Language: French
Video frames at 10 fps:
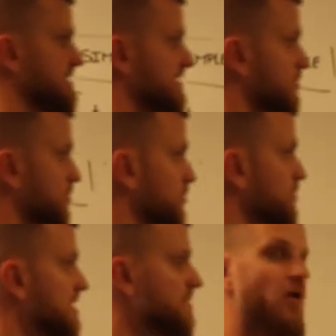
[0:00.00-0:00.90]
c'est donc
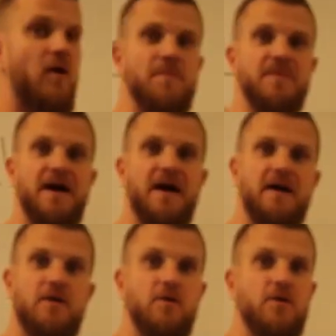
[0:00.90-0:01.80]
uniquement
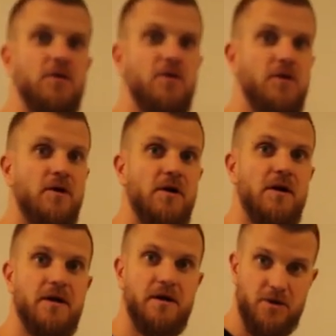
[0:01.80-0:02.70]
un euh,
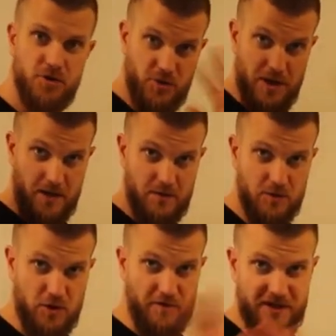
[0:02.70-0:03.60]
je suis là.
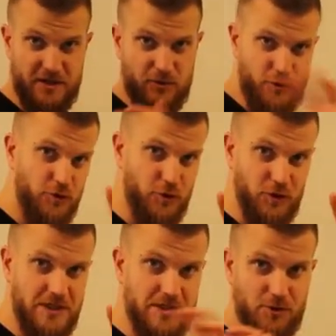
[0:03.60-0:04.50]
Parce qu'en fait, il y a le
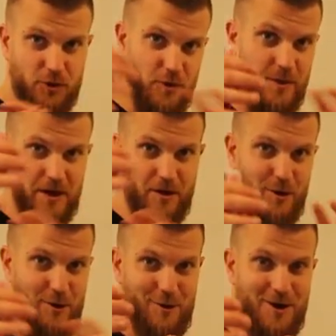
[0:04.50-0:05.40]
truc qui se remet
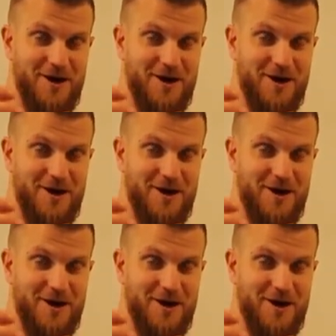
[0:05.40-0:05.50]
en.